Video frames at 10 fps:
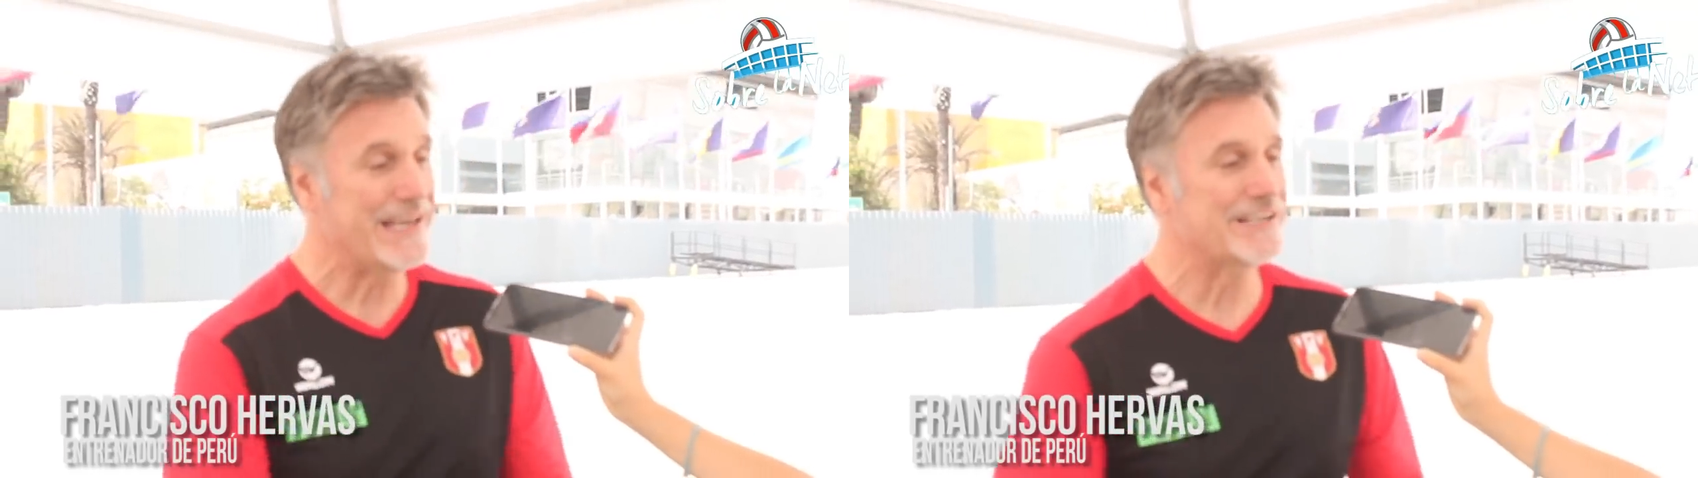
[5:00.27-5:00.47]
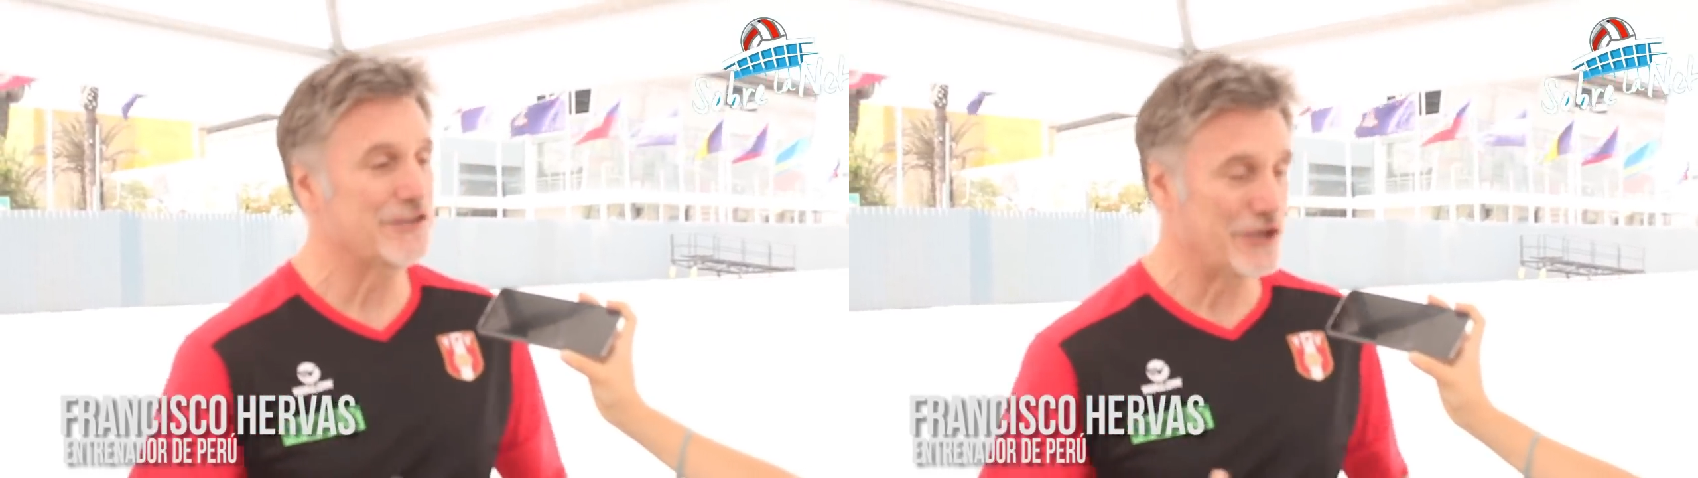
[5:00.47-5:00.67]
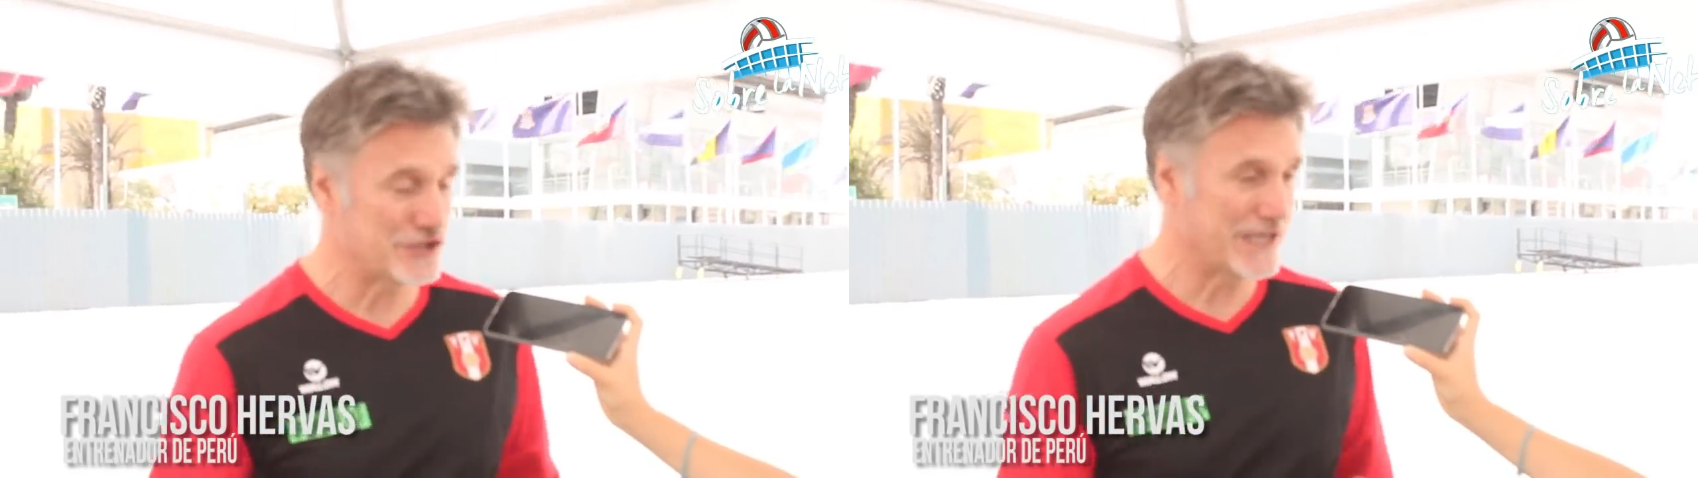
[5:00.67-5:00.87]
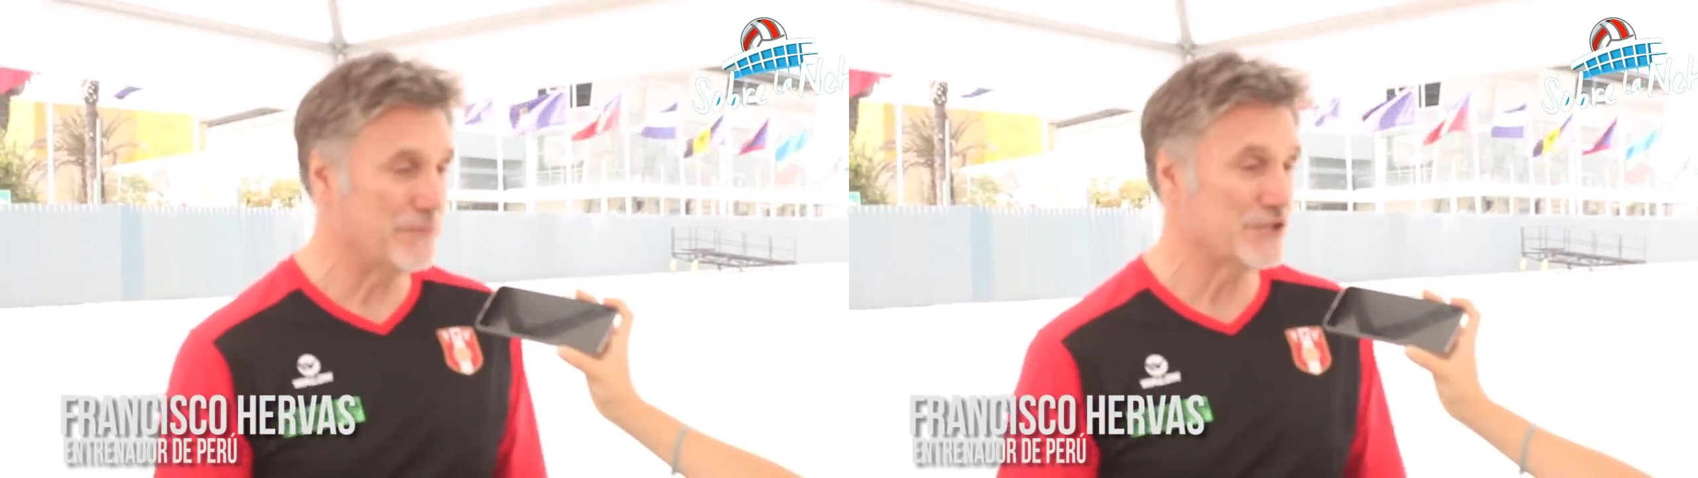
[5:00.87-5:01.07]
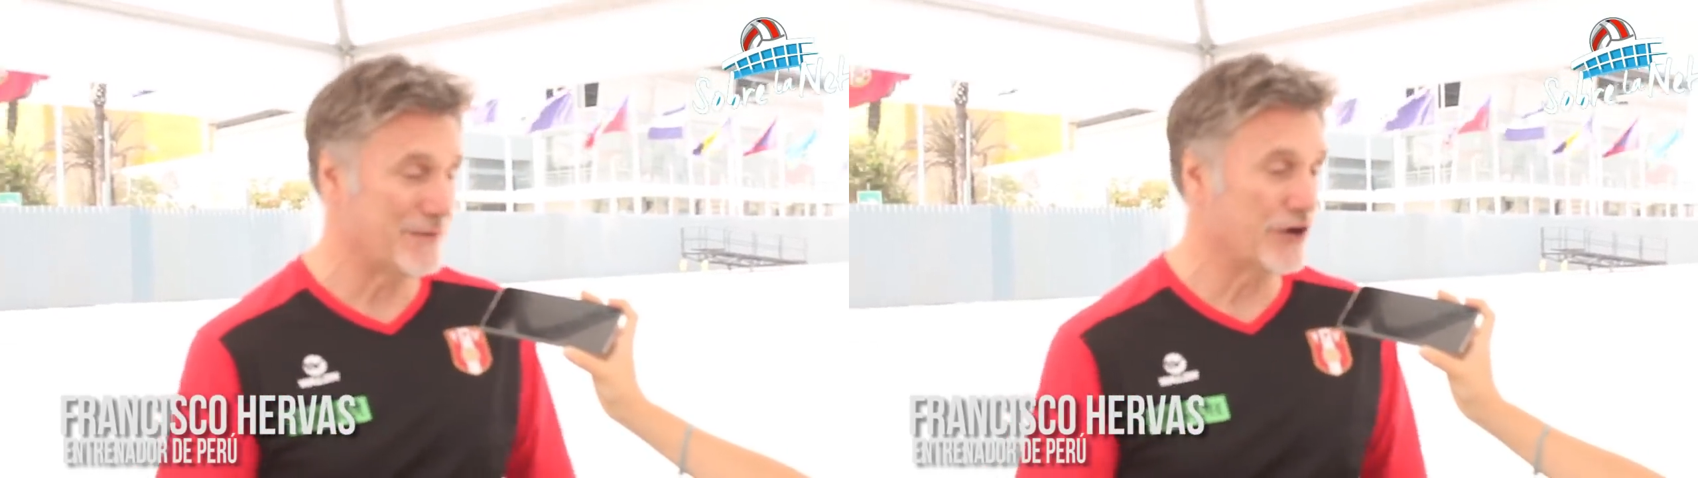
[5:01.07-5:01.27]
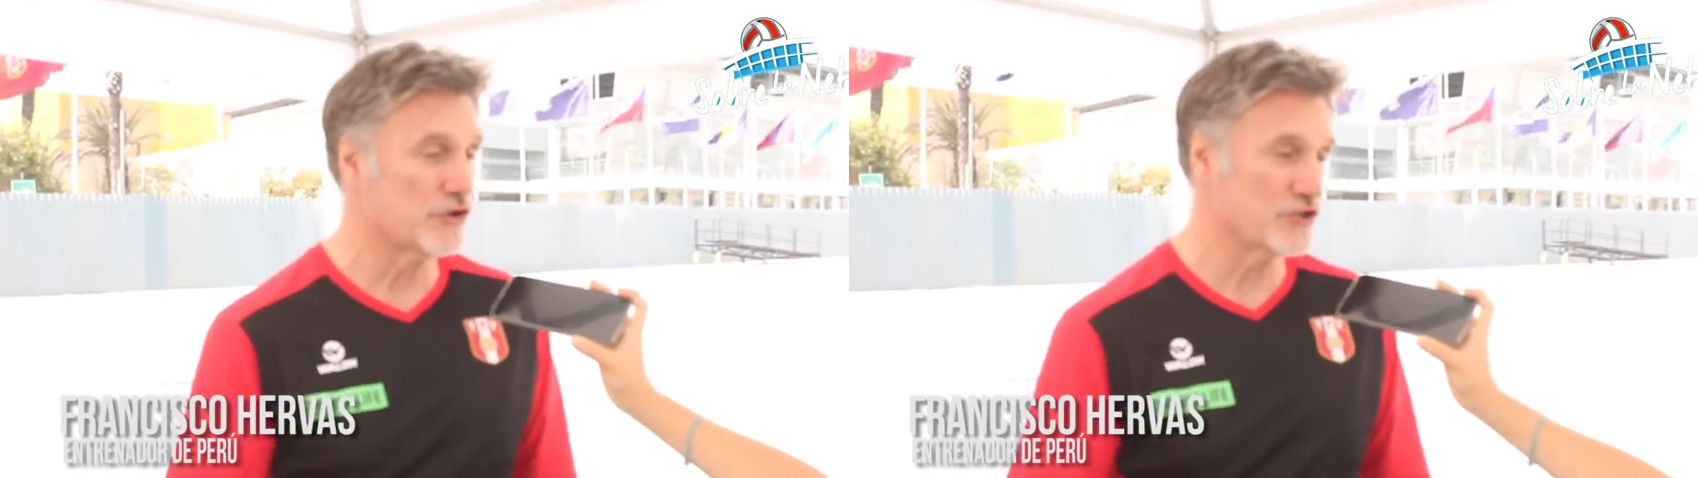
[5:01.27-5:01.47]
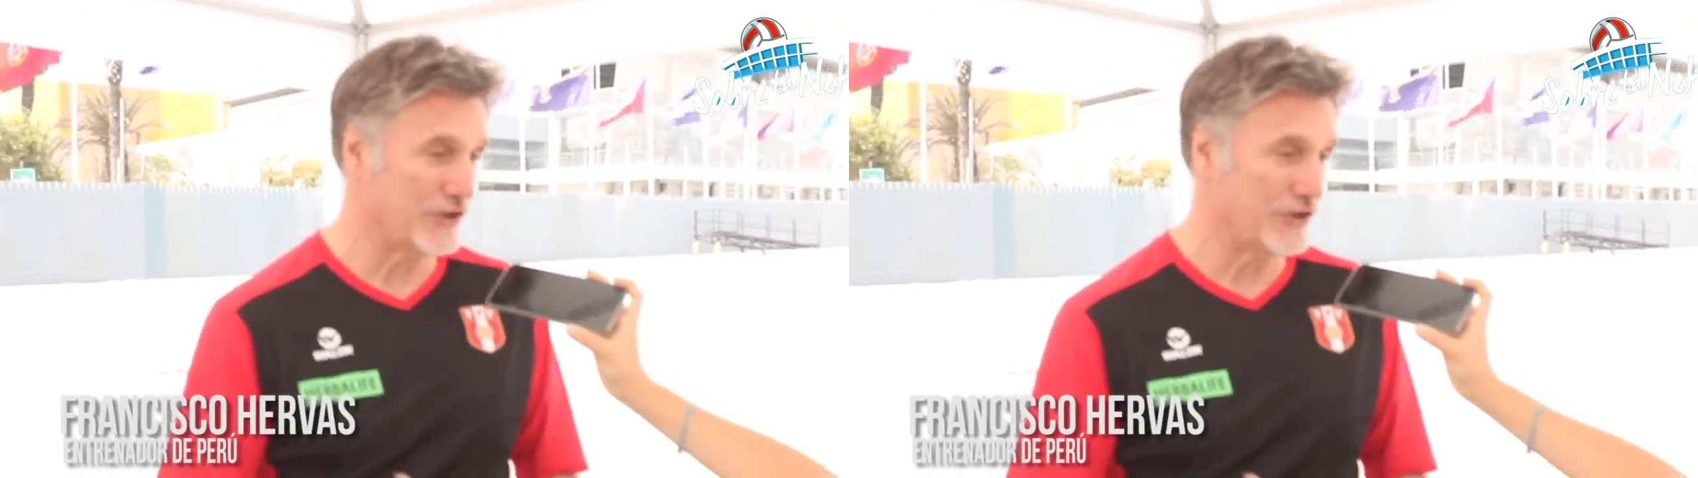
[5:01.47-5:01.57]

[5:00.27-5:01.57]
Y ahí es donde los equipos se van